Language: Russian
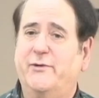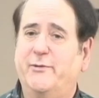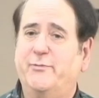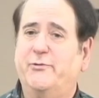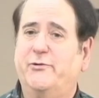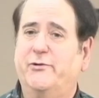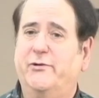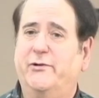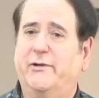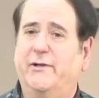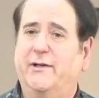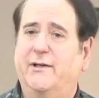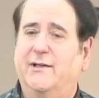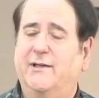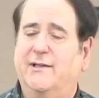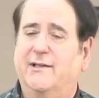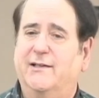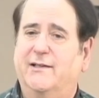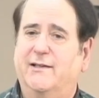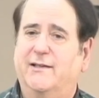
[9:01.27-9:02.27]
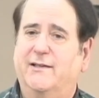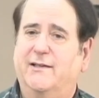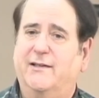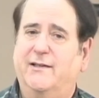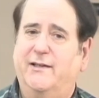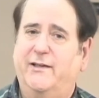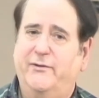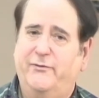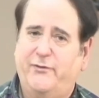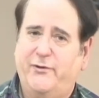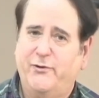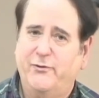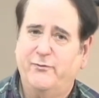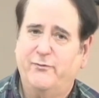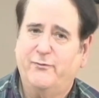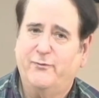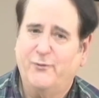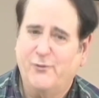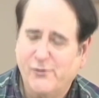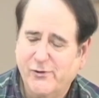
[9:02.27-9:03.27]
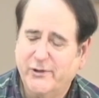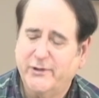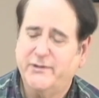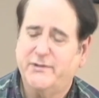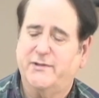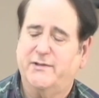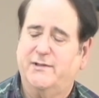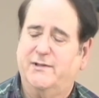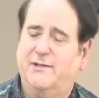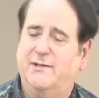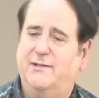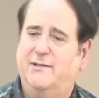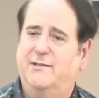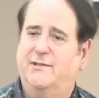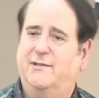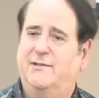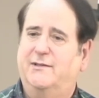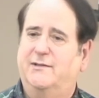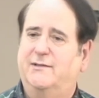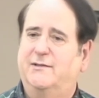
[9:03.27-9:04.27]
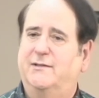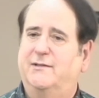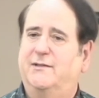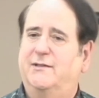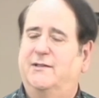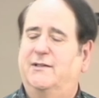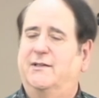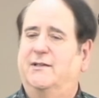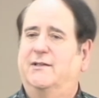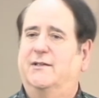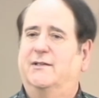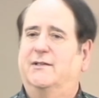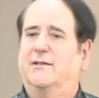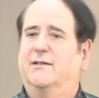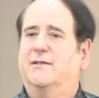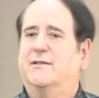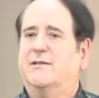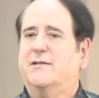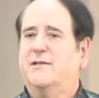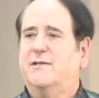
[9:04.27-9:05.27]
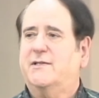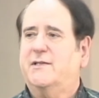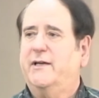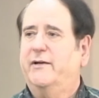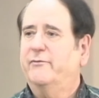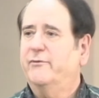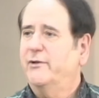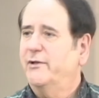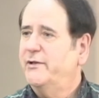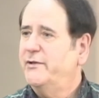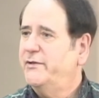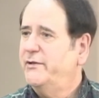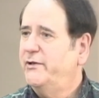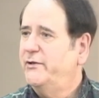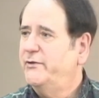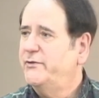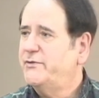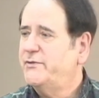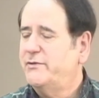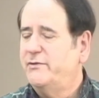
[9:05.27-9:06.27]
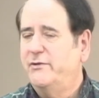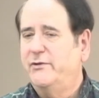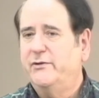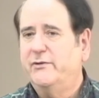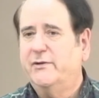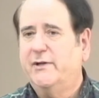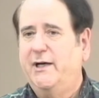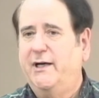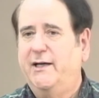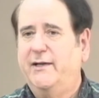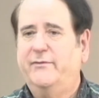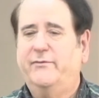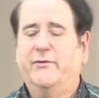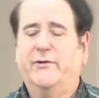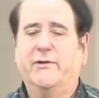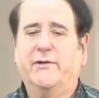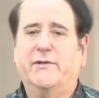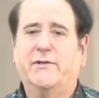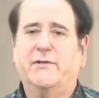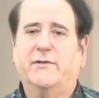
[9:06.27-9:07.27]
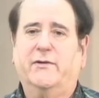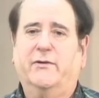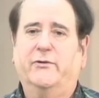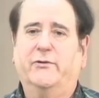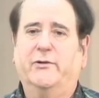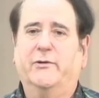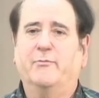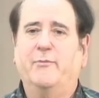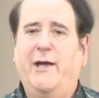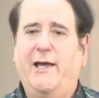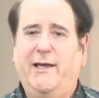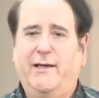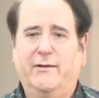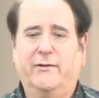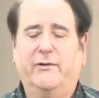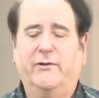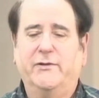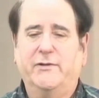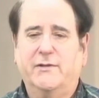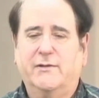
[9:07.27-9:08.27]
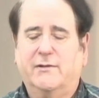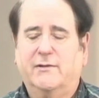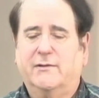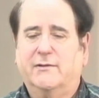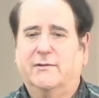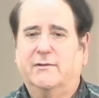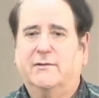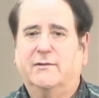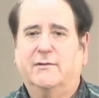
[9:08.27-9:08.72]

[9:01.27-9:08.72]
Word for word: Священное Писание, говорят вам. Мне кажется, что вы нарушаете Писание, если вы заставляете силой